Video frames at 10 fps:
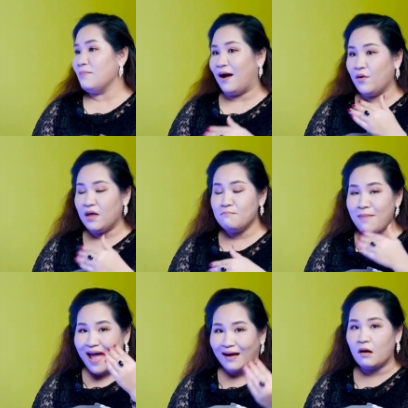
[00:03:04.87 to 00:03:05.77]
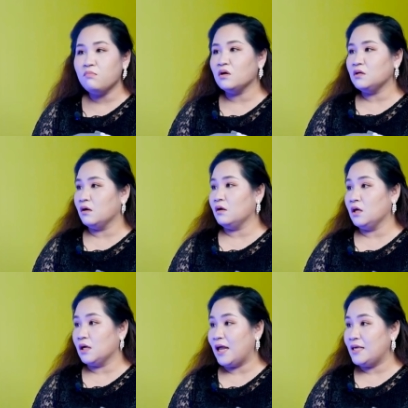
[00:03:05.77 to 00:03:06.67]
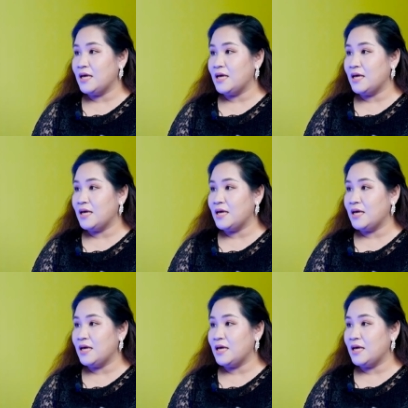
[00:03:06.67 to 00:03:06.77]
Mạo hiểm mà không có thực lực là